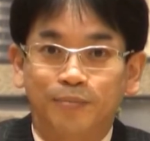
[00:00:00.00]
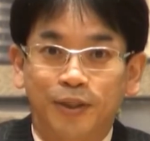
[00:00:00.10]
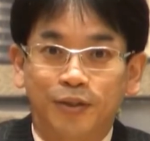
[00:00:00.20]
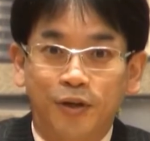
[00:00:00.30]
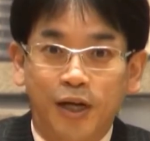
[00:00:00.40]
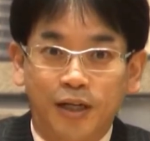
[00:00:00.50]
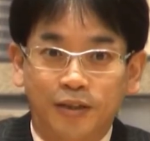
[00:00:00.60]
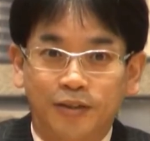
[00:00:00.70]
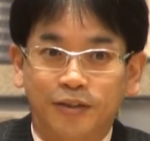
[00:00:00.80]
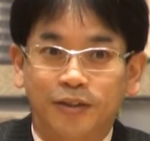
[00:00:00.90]
ビット価
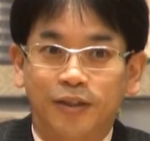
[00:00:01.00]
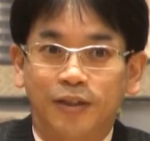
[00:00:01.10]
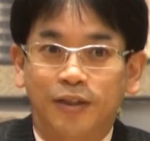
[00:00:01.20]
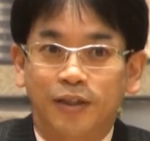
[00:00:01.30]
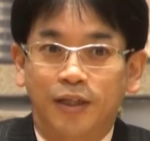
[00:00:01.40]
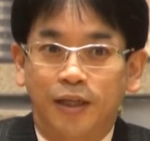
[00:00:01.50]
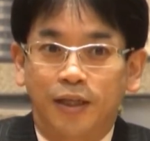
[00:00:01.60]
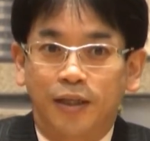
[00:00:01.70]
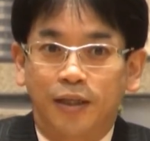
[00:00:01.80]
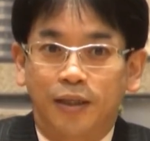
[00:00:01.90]
格、
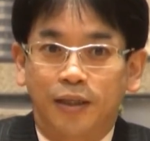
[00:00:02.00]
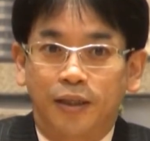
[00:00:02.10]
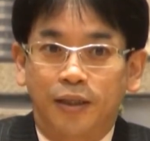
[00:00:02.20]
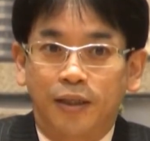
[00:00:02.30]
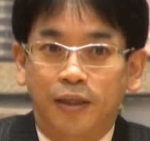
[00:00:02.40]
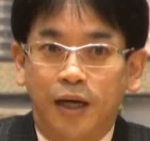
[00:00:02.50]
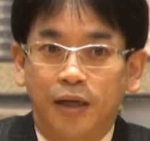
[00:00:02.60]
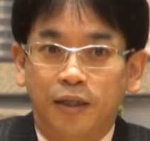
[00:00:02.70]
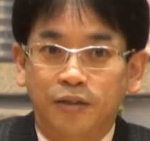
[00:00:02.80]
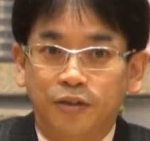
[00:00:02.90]
え
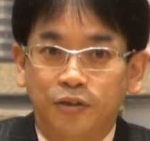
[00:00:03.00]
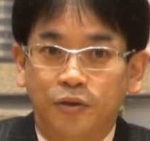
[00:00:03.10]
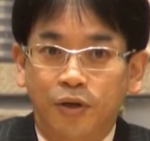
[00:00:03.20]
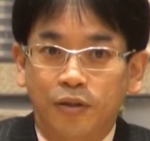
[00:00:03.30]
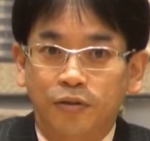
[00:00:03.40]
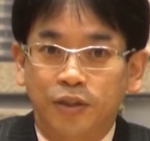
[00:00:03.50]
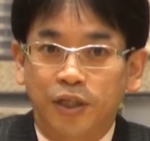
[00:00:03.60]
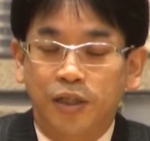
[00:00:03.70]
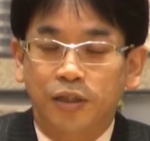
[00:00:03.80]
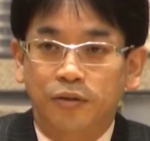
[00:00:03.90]
関連する他の
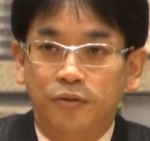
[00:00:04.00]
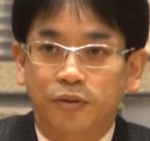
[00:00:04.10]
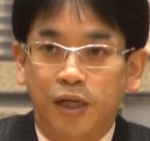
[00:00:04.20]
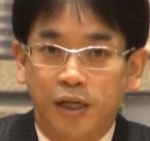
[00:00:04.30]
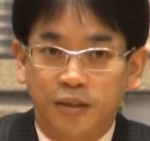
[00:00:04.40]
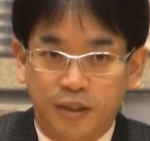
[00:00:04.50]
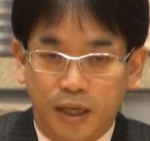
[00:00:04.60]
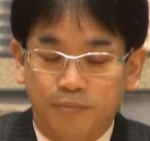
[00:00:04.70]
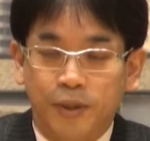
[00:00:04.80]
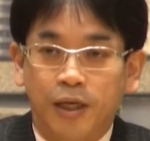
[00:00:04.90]
製品との価格
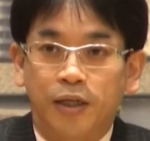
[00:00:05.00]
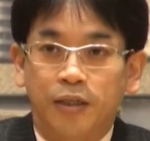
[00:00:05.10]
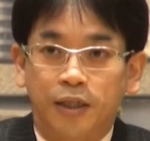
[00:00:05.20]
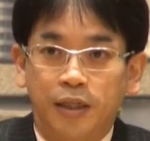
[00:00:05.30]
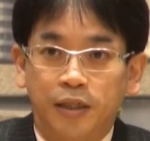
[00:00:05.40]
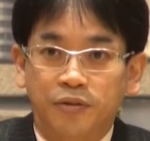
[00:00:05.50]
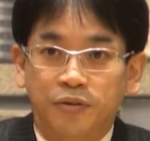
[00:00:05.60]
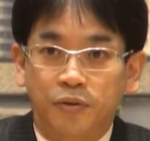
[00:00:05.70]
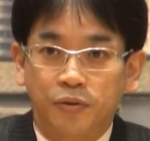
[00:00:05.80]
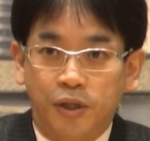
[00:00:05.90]
差、原油
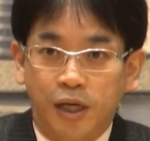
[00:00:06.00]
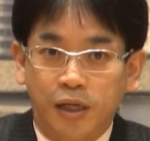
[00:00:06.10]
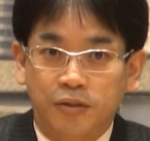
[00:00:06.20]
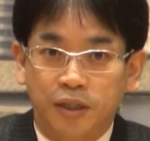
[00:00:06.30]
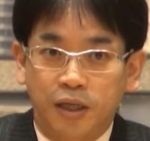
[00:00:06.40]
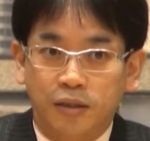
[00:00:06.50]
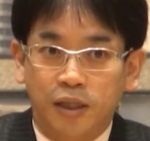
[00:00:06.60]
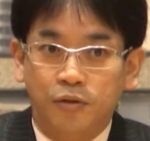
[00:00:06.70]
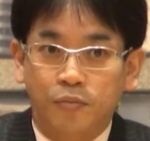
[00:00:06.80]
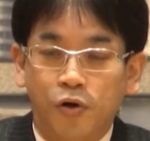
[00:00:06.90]
との価格差
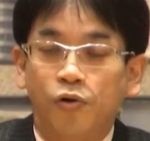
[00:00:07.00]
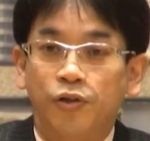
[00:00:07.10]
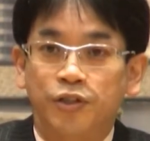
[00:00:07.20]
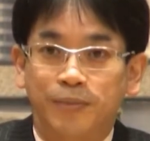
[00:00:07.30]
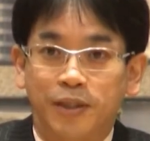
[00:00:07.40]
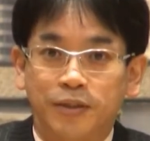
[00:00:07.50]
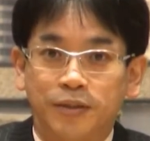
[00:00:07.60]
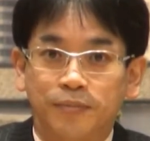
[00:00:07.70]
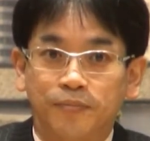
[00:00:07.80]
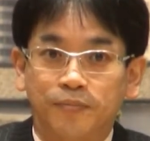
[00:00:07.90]
なども考慮しま
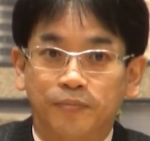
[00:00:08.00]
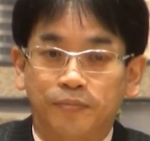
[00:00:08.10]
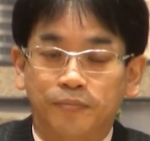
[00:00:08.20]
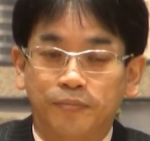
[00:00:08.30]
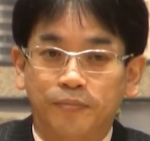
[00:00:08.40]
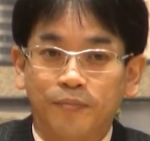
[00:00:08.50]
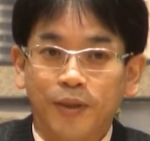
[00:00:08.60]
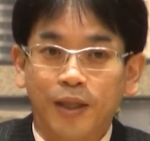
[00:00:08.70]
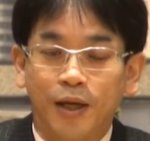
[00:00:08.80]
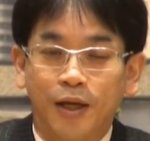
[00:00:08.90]
す。
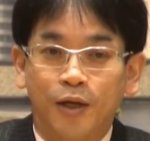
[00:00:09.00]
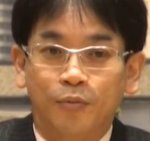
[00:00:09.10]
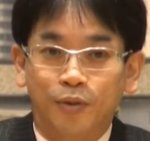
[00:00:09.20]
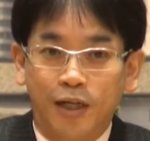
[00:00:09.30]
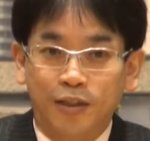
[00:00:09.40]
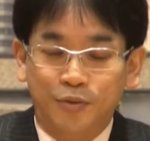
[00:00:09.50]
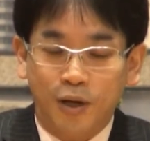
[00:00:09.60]
プラッツ